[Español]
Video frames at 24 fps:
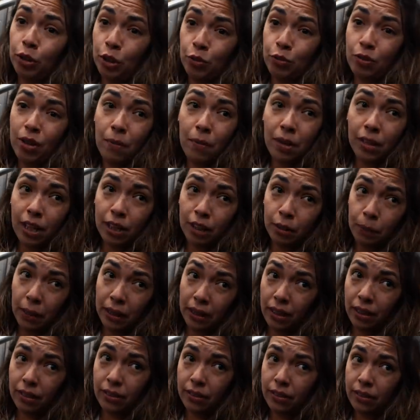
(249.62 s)
tenido una mala
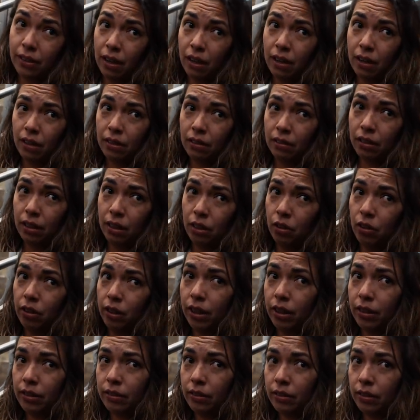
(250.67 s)
experiencia en lo
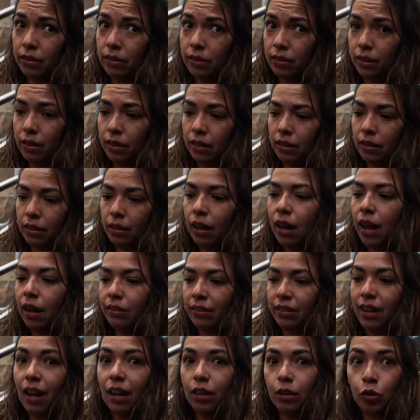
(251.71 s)
que es este
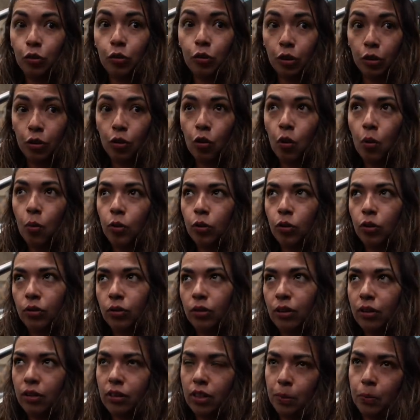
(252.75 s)
asaltos y robos de
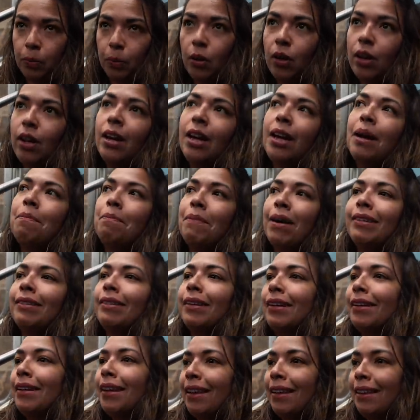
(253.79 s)
ese tipo. Más
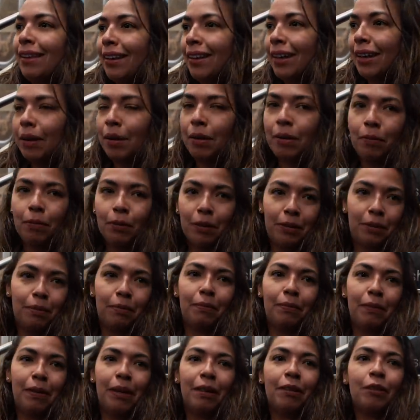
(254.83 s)
allá de que pues
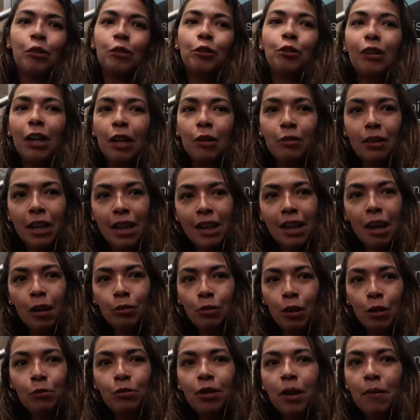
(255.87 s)
me han roto la luna del
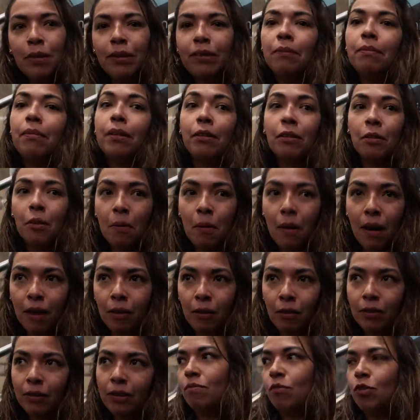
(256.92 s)
auto alguna vez y me han
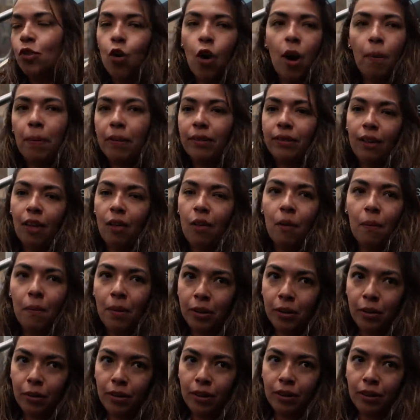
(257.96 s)
robado, no ha pasado a mayores.